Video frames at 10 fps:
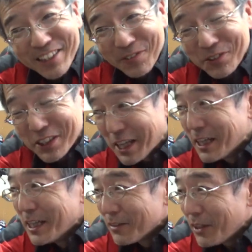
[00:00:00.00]
と思って
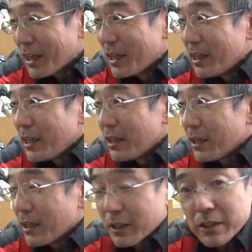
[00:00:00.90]
で、
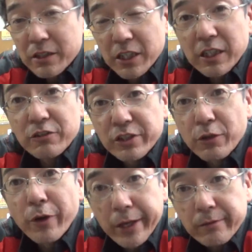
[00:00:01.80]
えー、金額
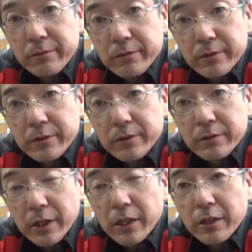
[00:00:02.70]
0円
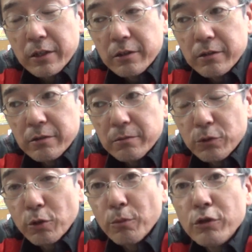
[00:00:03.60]
で
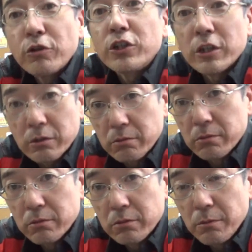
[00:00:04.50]
見たらメールが来てた
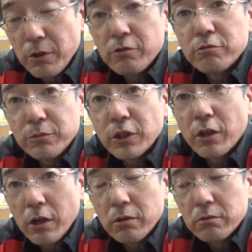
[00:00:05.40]
でメール見たら